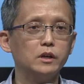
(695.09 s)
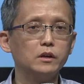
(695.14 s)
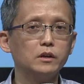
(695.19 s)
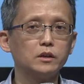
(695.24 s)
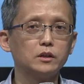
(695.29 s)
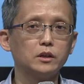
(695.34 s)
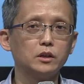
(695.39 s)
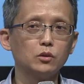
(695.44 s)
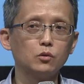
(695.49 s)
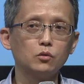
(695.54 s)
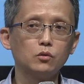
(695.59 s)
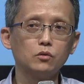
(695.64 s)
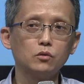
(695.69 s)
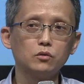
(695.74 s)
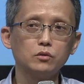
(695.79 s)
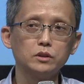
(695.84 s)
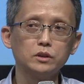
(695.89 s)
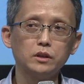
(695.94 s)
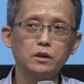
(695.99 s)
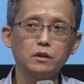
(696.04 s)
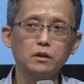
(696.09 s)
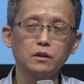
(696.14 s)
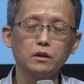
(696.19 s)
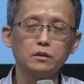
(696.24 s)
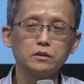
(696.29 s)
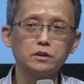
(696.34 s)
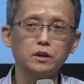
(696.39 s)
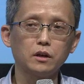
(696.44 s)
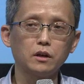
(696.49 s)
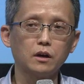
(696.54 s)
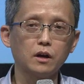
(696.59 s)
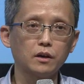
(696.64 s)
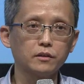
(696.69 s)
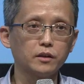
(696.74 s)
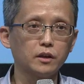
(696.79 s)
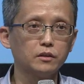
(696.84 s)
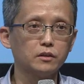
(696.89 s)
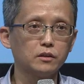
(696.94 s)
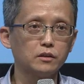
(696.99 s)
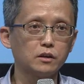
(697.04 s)
그리고 이제 제가
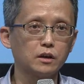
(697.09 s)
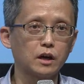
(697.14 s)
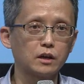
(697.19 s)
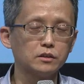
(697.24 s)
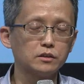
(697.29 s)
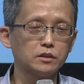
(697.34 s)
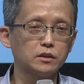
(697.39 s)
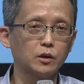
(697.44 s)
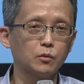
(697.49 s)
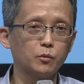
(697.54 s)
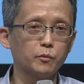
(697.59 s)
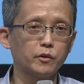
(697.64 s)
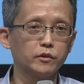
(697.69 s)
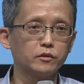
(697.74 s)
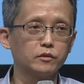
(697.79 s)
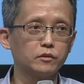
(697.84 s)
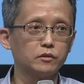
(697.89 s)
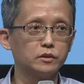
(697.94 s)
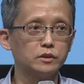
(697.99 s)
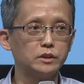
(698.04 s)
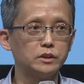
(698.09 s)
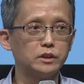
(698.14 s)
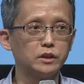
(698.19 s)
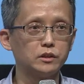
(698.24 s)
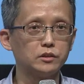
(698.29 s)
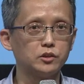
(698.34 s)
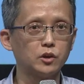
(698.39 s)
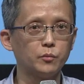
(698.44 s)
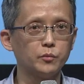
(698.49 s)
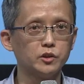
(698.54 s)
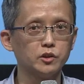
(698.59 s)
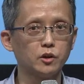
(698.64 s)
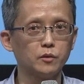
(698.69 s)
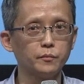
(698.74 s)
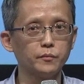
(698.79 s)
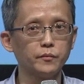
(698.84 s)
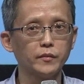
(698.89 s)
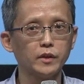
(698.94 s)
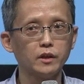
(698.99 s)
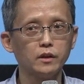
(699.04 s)
학생들을 가르치다 보면서 이제
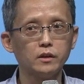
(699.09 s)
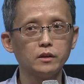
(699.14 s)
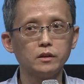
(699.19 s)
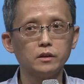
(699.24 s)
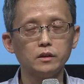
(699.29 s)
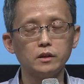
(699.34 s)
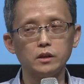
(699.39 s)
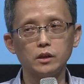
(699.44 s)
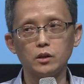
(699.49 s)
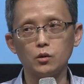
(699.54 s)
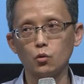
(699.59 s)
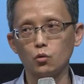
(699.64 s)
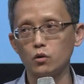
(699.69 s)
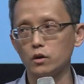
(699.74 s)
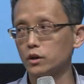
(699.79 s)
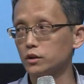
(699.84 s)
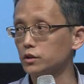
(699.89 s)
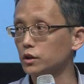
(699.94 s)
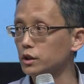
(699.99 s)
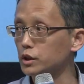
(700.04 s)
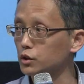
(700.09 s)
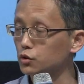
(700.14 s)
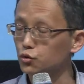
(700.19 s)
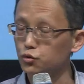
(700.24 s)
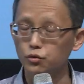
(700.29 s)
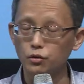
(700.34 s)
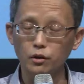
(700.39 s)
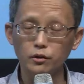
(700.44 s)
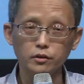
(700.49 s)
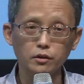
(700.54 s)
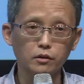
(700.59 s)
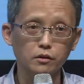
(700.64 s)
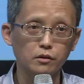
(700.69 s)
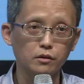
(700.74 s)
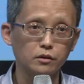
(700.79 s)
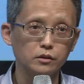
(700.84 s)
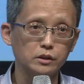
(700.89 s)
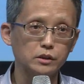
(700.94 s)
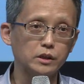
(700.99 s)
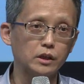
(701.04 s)
점점 이 교과 과정이
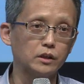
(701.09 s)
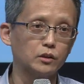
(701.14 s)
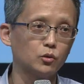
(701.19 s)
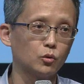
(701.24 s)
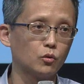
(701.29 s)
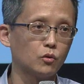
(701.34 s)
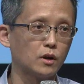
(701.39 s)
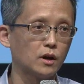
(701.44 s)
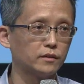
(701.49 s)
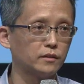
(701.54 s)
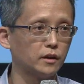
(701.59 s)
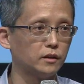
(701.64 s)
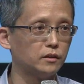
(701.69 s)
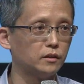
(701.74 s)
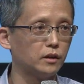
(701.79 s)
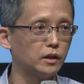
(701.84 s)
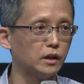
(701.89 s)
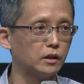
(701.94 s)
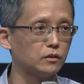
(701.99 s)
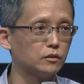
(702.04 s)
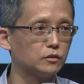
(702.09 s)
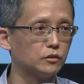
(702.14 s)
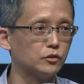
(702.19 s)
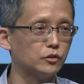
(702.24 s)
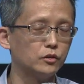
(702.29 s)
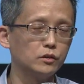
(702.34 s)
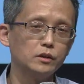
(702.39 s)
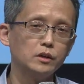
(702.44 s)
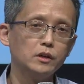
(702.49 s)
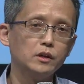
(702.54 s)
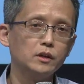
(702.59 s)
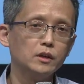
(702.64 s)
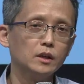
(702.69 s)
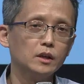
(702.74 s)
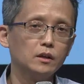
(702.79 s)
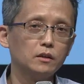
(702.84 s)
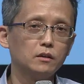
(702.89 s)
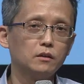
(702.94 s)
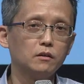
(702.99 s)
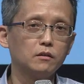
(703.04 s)
줄어서 이제 들어오는 학생들이 있거든요.
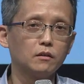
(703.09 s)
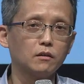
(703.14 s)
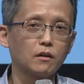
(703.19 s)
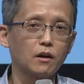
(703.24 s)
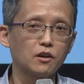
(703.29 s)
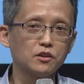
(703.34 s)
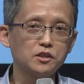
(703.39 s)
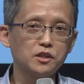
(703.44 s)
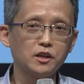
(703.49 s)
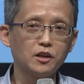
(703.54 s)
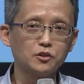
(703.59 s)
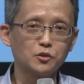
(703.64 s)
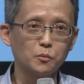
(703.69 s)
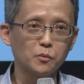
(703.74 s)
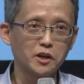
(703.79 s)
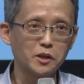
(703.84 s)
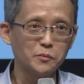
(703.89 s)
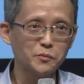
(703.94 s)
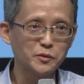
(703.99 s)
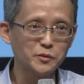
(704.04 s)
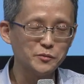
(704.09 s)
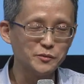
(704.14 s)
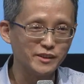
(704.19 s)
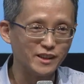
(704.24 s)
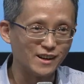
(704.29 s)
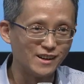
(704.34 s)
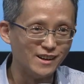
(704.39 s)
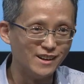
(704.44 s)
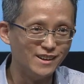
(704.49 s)
어, 가르치기가 정말 힘듭니다.